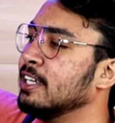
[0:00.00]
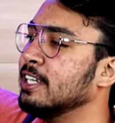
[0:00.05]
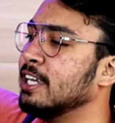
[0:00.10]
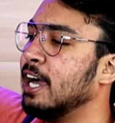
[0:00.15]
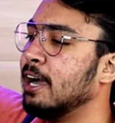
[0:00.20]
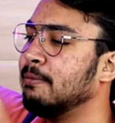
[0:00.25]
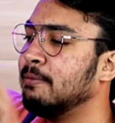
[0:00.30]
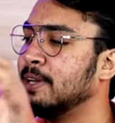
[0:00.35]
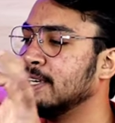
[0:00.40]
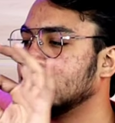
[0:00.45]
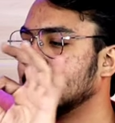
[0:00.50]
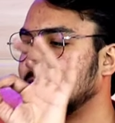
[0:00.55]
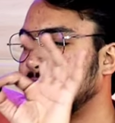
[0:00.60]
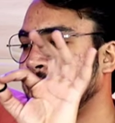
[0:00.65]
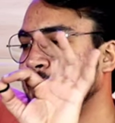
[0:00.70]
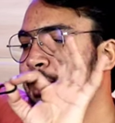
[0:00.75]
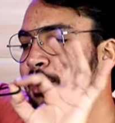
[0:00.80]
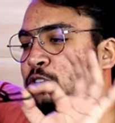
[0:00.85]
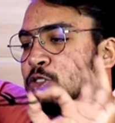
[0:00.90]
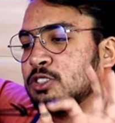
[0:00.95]
यहाँ यहाँ पे इस
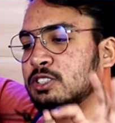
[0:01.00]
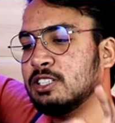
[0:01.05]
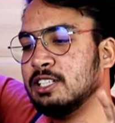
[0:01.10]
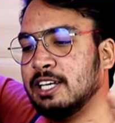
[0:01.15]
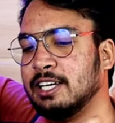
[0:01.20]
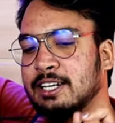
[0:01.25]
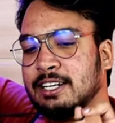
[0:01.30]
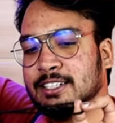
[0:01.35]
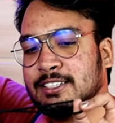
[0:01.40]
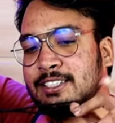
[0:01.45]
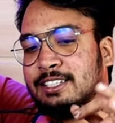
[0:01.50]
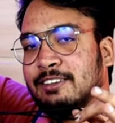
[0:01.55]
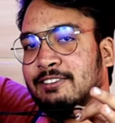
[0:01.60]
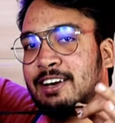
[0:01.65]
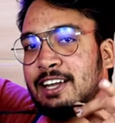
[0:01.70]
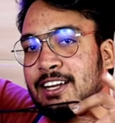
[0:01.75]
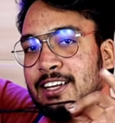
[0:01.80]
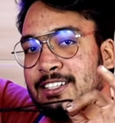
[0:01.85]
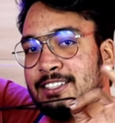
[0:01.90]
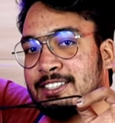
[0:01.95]
तरह की कुछ ये रस्सी
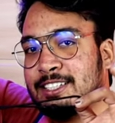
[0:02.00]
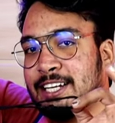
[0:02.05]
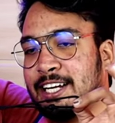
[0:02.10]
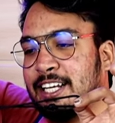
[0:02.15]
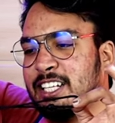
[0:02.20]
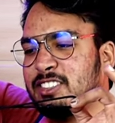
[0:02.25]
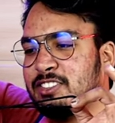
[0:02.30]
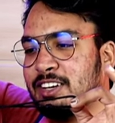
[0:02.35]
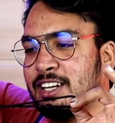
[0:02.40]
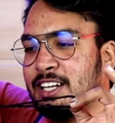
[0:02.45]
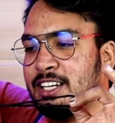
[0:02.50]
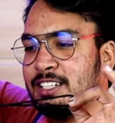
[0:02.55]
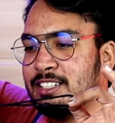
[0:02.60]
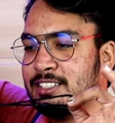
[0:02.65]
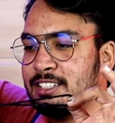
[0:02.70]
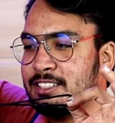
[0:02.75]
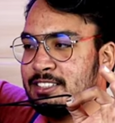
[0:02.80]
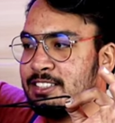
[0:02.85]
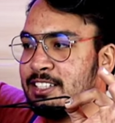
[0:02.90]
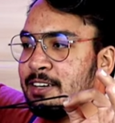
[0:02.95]
वाला स्ट्रिंग्स वाला
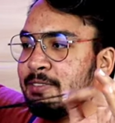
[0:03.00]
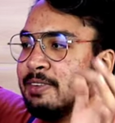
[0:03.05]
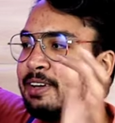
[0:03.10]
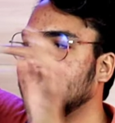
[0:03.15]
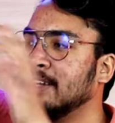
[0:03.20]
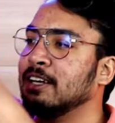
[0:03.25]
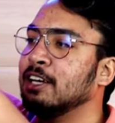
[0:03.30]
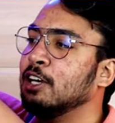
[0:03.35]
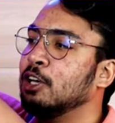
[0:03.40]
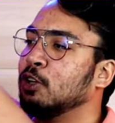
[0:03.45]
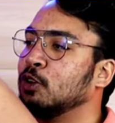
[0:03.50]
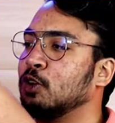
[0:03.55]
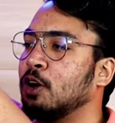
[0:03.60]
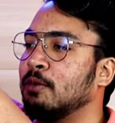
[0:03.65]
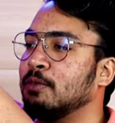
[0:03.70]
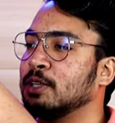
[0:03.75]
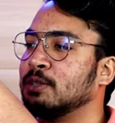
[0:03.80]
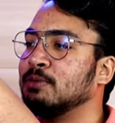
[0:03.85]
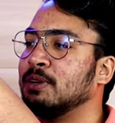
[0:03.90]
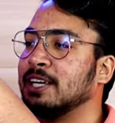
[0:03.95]
सिस्टम है तो
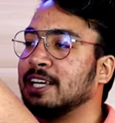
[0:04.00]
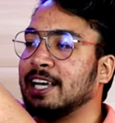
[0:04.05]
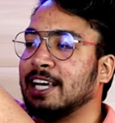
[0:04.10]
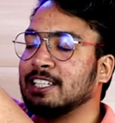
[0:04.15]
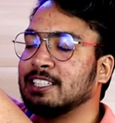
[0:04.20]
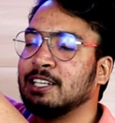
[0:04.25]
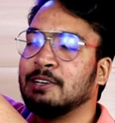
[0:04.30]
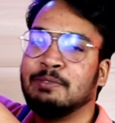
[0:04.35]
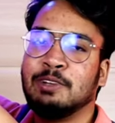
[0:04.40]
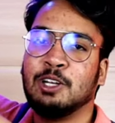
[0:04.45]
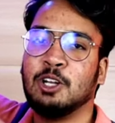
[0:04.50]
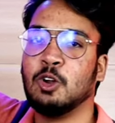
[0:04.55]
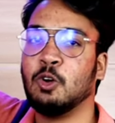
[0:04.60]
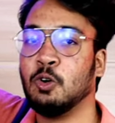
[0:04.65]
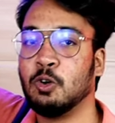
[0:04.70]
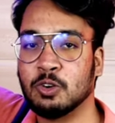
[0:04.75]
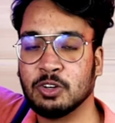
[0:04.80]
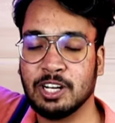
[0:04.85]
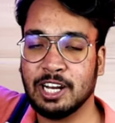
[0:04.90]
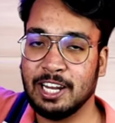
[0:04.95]
आप इसमें कैसे भी
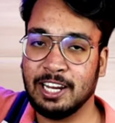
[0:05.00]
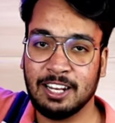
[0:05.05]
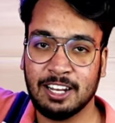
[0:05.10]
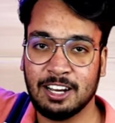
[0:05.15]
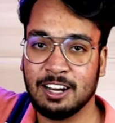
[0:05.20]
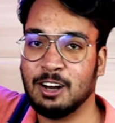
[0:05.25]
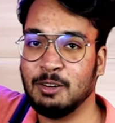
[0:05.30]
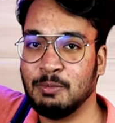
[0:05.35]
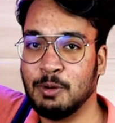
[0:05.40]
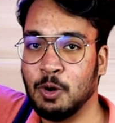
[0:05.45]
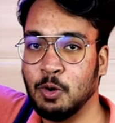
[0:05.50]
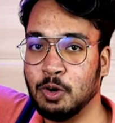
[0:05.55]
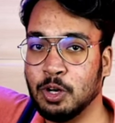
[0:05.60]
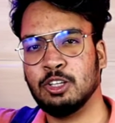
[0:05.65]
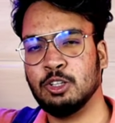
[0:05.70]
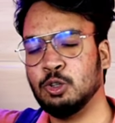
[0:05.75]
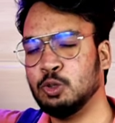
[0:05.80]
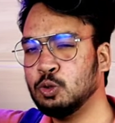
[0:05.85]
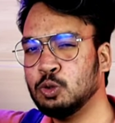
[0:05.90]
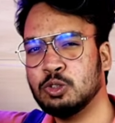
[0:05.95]
लॉक नहीं लगा
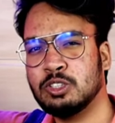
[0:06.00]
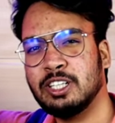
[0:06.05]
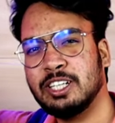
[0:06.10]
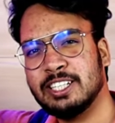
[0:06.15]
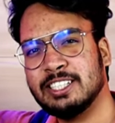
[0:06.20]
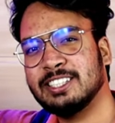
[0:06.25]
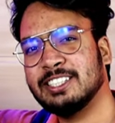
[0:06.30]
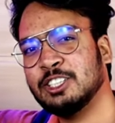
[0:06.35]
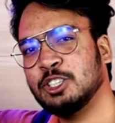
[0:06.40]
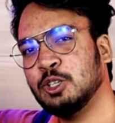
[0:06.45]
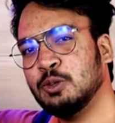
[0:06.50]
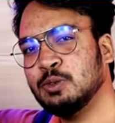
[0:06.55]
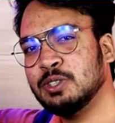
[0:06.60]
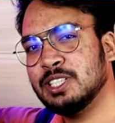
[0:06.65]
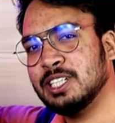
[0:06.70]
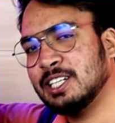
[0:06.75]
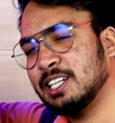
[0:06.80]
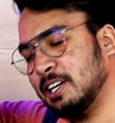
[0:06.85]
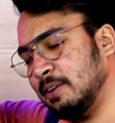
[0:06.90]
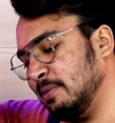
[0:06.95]
पाओगे दूसरी इसकी जो
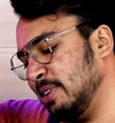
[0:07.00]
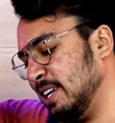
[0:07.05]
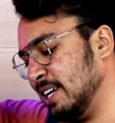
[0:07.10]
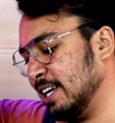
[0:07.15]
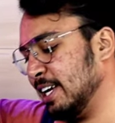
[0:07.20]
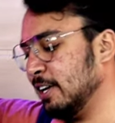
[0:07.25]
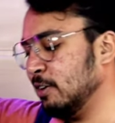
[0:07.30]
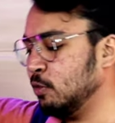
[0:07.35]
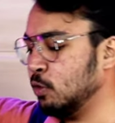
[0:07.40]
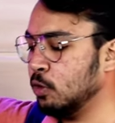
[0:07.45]
मुझे कमी लगी